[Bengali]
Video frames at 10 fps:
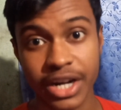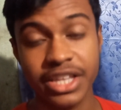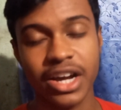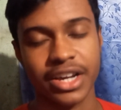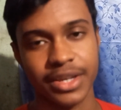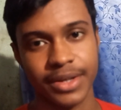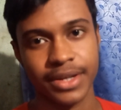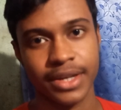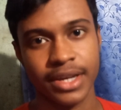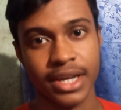রেডি থাকে
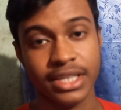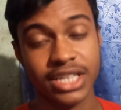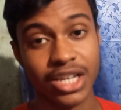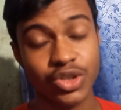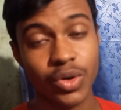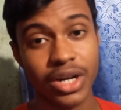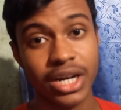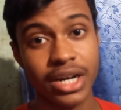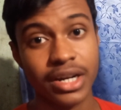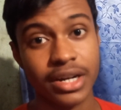যার
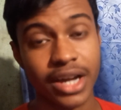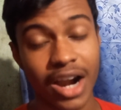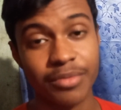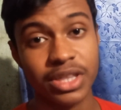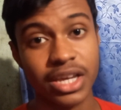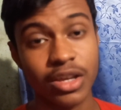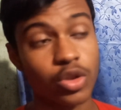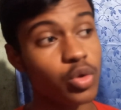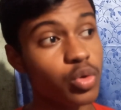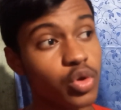জন্যে ডার্বিতে
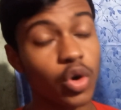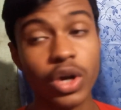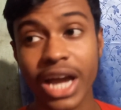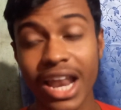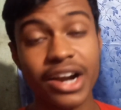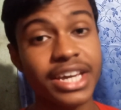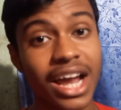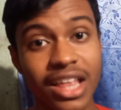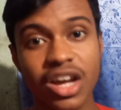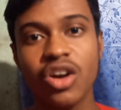দুটো গ্যালারি
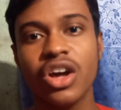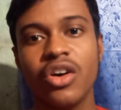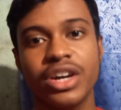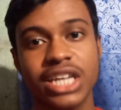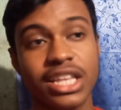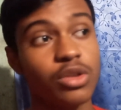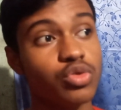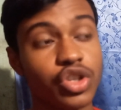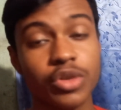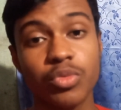আলাদা করা হয় যাতে
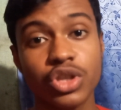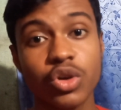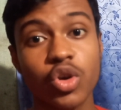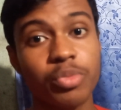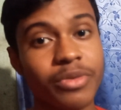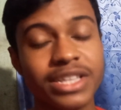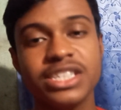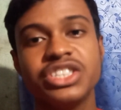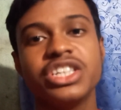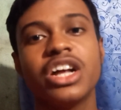দুজনের মধ্যে কোনো বিভেদ
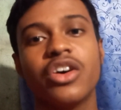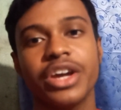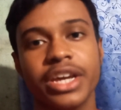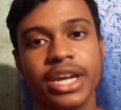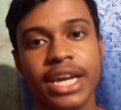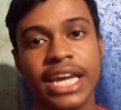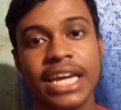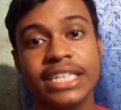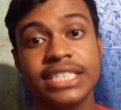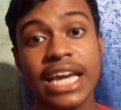সৃষ্টি না হয়
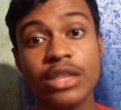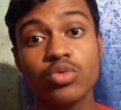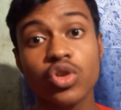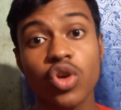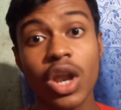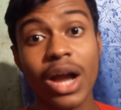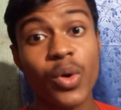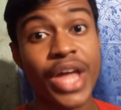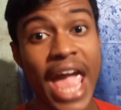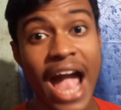সেই দুটো দল
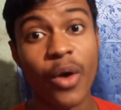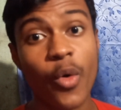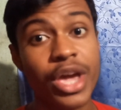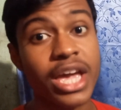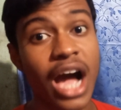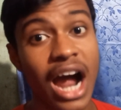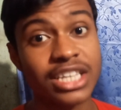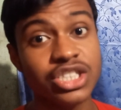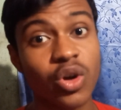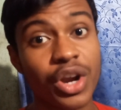এখন এক হয়ে
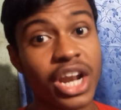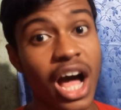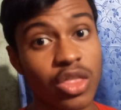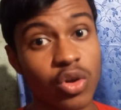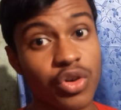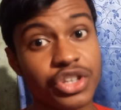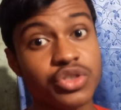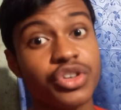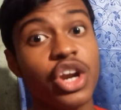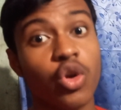আর্জি করের
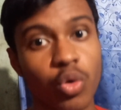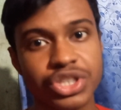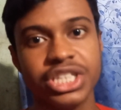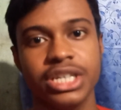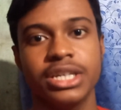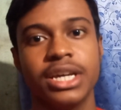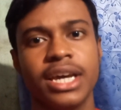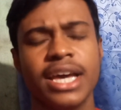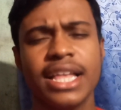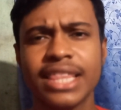আন্দোলনের জন্য লড়ছে
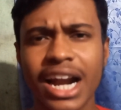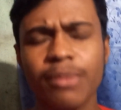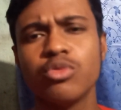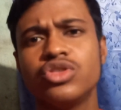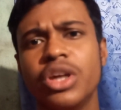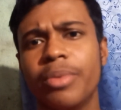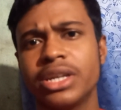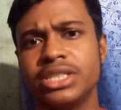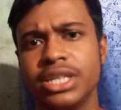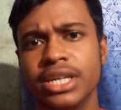তারা বুঝতে
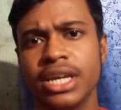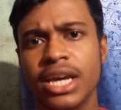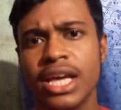পারছে